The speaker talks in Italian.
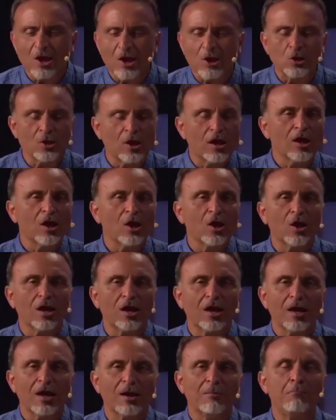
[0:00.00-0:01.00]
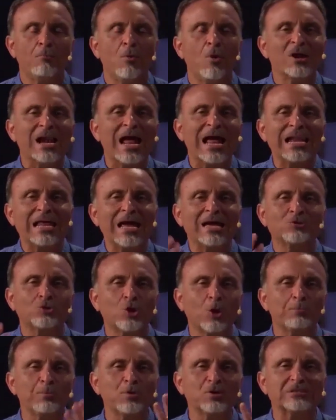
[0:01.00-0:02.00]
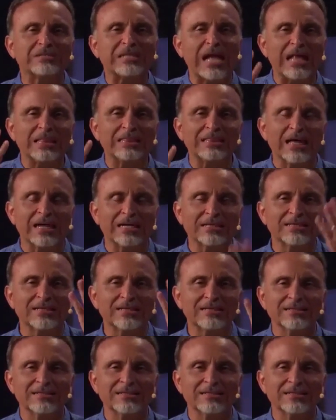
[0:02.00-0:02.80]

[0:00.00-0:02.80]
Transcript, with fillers: totale di scrupoli. Morale a doppio standard.